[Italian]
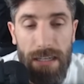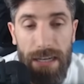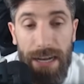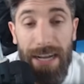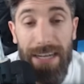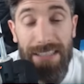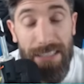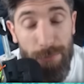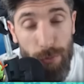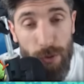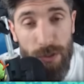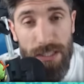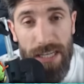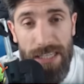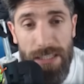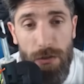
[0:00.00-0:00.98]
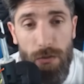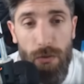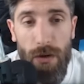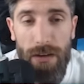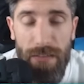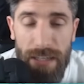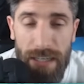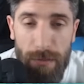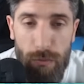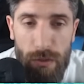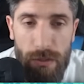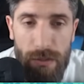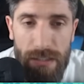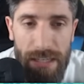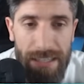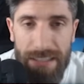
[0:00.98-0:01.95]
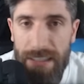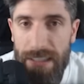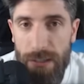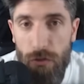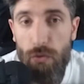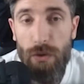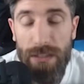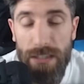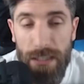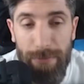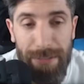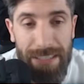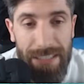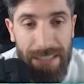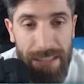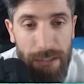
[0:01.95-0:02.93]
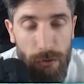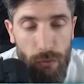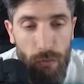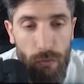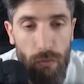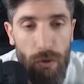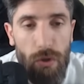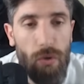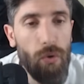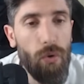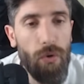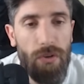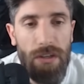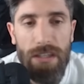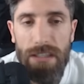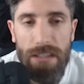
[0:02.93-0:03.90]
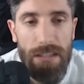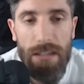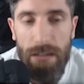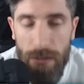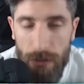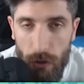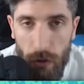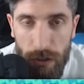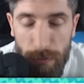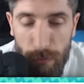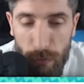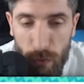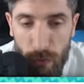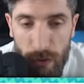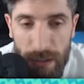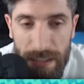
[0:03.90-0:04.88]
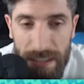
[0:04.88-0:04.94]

Al tempo stesso avere la possibilità di tirare giù letteralmente chiunque con il Roaring Moon,